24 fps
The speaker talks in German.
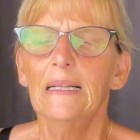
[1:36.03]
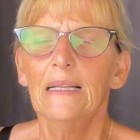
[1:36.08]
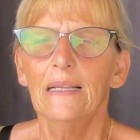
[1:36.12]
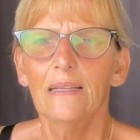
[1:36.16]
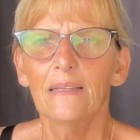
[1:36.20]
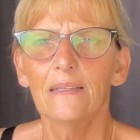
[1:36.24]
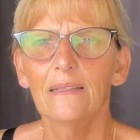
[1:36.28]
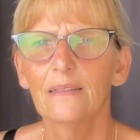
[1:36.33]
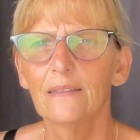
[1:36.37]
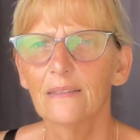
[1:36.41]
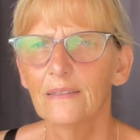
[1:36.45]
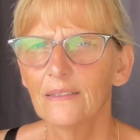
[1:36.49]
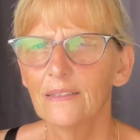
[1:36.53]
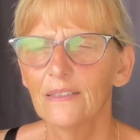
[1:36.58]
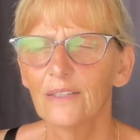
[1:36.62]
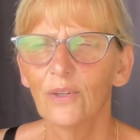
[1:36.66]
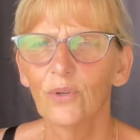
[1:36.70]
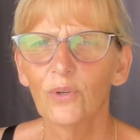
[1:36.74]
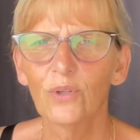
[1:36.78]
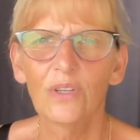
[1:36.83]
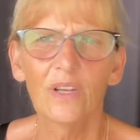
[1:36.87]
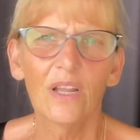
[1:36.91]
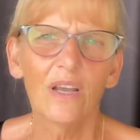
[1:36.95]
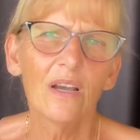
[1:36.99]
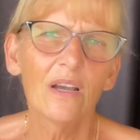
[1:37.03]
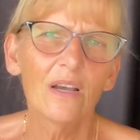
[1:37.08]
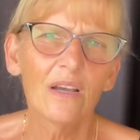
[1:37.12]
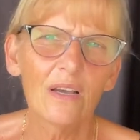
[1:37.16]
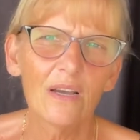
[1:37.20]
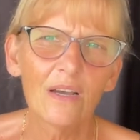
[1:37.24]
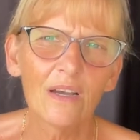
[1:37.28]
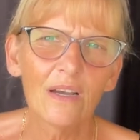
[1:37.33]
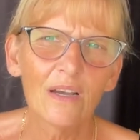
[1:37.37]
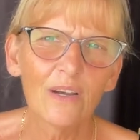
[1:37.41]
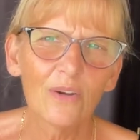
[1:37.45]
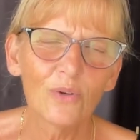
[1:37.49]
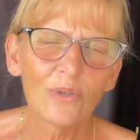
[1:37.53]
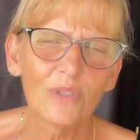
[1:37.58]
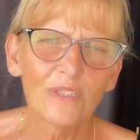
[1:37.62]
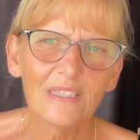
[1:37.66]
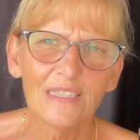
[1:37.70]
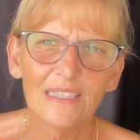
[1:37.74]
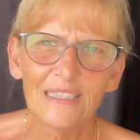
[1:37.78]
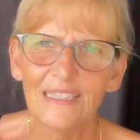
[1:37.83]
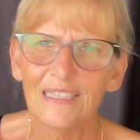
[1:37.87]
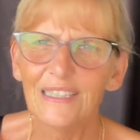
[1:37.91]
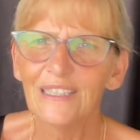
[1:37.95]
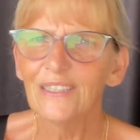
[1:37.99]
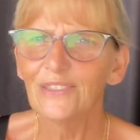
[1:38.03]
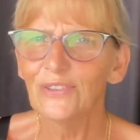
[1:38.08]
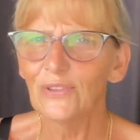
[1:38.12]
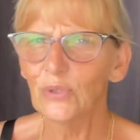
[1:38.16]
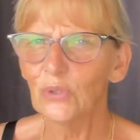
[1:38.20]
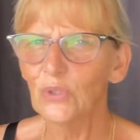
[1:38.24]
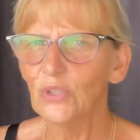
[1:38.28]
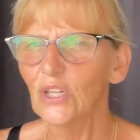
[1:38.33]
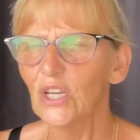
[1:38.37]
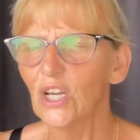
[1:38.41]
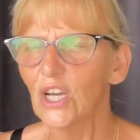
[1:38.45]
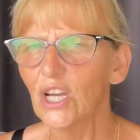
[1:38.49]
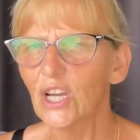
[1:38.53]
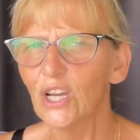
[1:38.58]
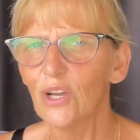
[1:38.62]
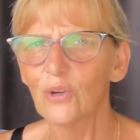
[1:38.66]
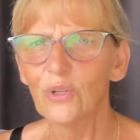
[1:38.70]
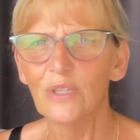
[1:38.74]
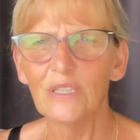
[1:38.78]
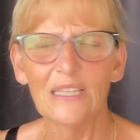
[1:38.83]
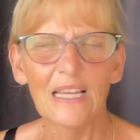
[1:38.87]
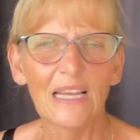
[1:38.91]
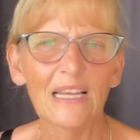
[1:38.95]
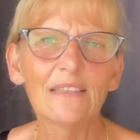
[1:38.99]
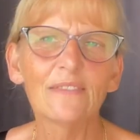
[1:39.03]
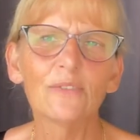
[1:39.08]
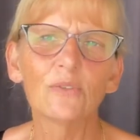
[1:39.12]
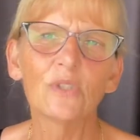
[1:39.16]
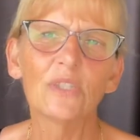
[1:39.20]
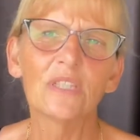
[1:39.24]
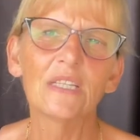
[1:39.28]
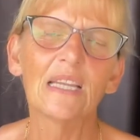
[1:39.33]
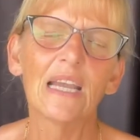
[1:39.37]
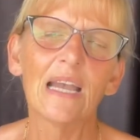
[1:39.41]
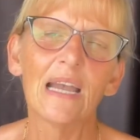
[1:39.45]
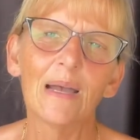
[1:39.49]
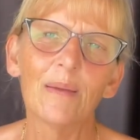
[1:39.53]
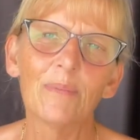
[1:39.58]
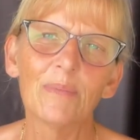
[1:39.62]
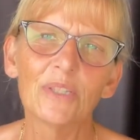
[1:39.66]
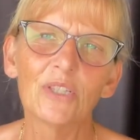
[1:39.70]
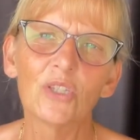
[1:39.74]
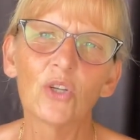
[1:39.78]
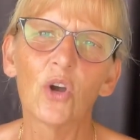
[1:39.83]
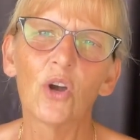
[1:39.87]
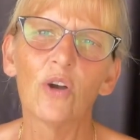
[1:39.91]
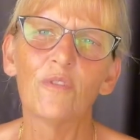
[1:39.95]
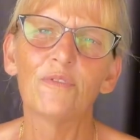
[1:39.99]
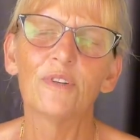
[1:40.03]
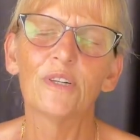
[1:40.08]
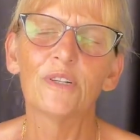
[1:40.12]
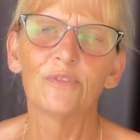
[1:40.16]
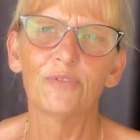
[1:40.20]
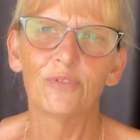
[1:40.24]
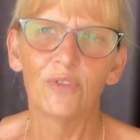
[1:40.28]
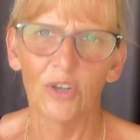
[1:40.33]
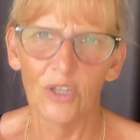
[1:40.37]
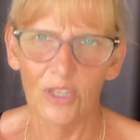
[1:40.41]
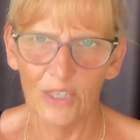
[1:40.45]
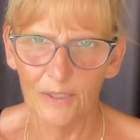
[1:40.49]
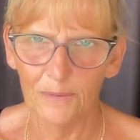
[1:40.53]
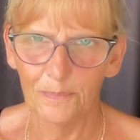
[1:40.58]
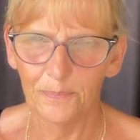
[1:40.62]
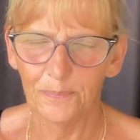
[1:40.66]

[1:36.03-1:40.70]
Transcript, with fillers: Äh, und äh, und dies und äh, und das und die kam mit Koffer voll.